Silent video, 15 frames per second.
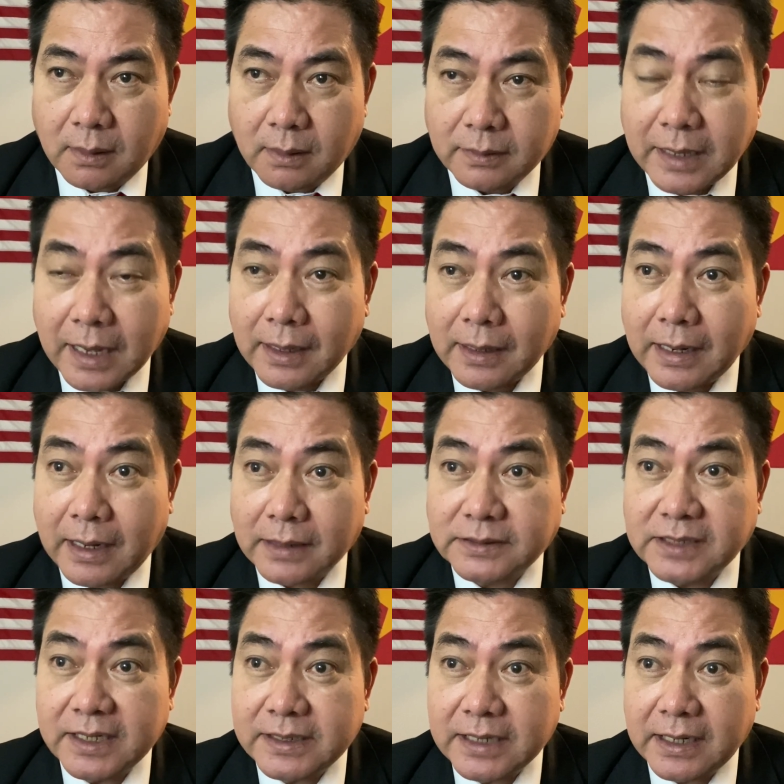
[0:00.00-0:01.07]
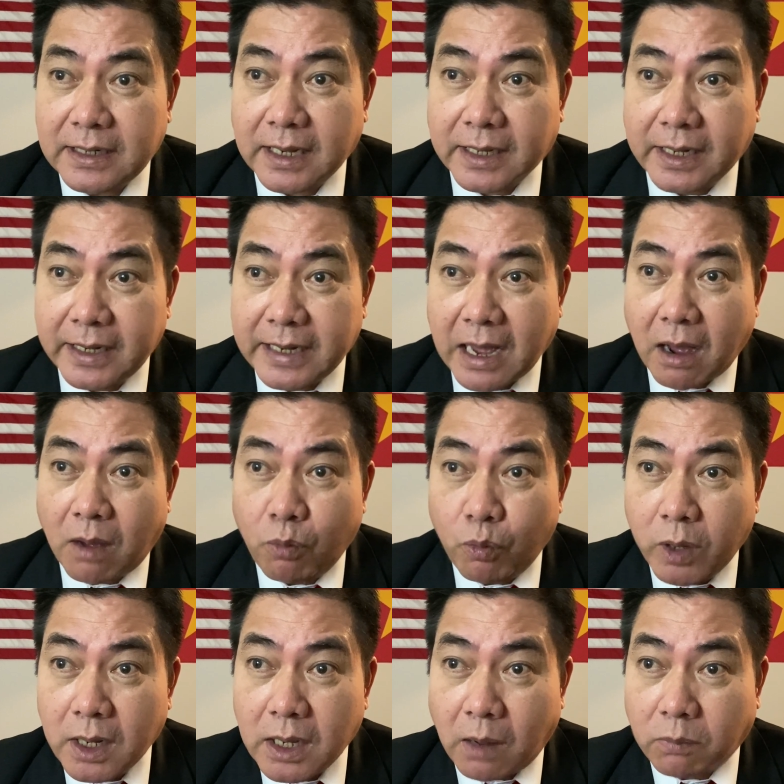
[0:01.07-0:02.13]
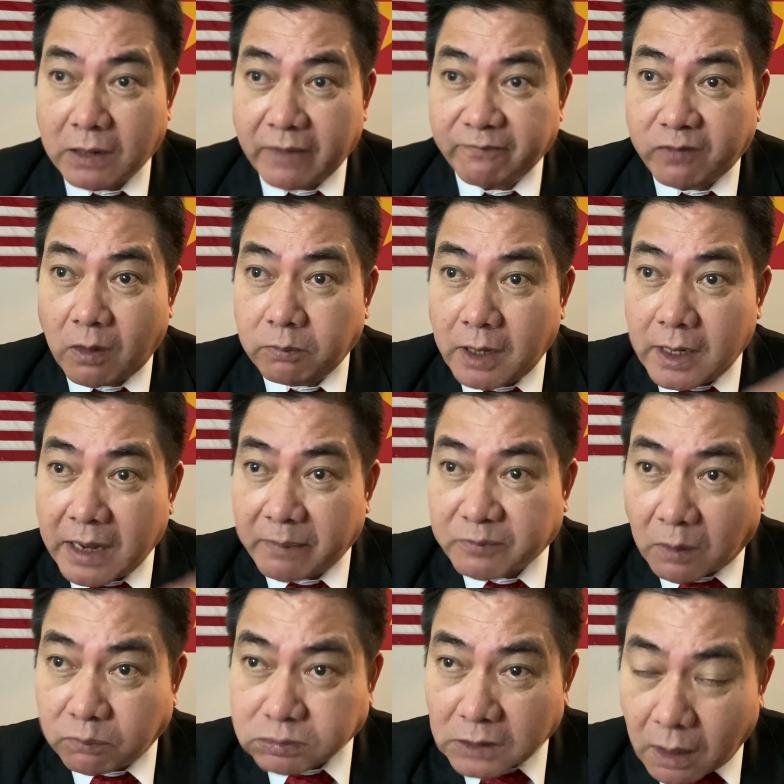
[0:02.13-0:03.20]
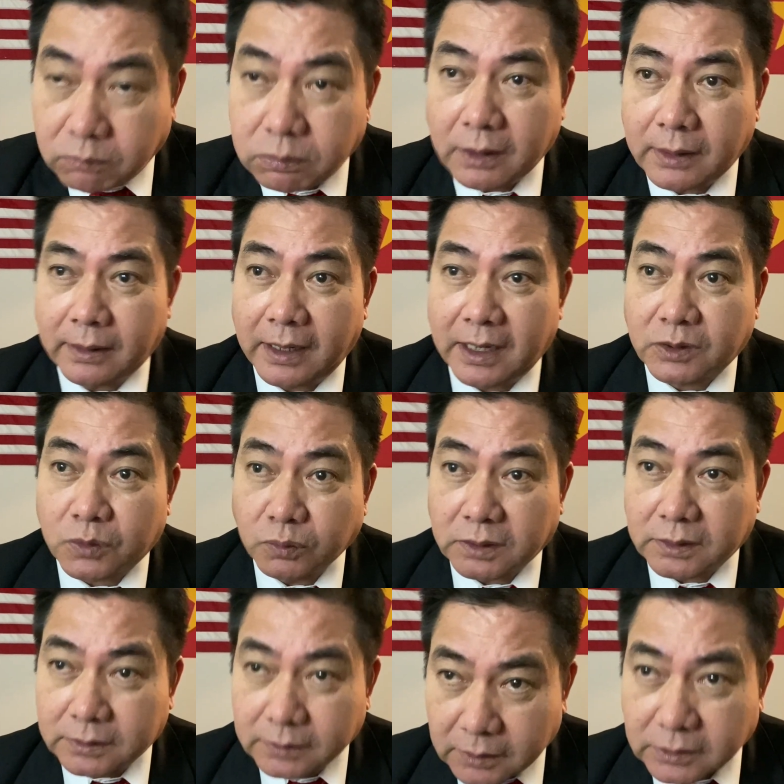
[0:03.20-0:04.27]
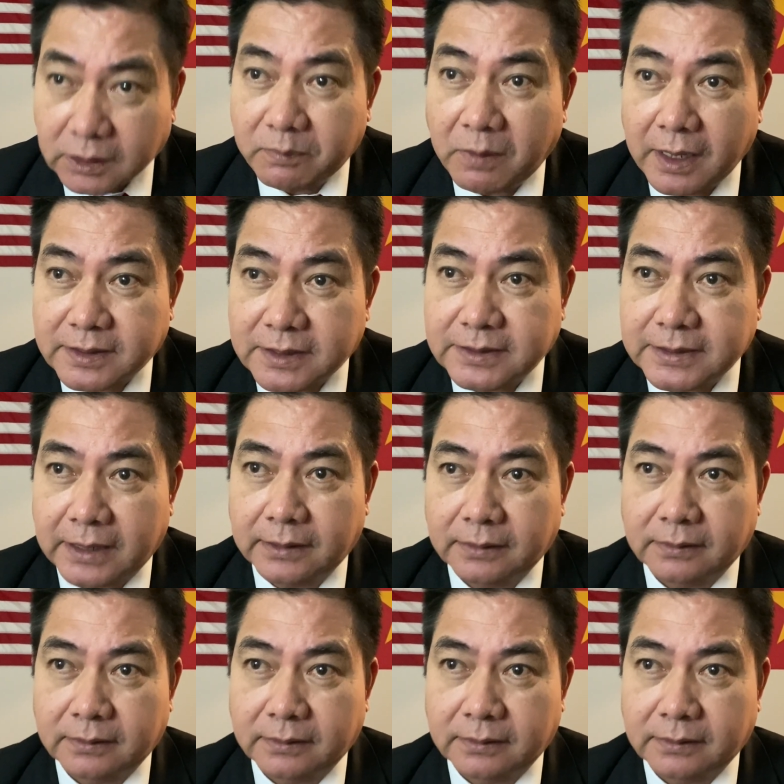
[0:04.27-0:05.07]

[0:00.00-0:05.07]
Chắc là chính danh là khi nào ông Nguyễn Ngọc Nam Phong lên làm tổng thống hay là chủ tịch nước thì mới là chính danh.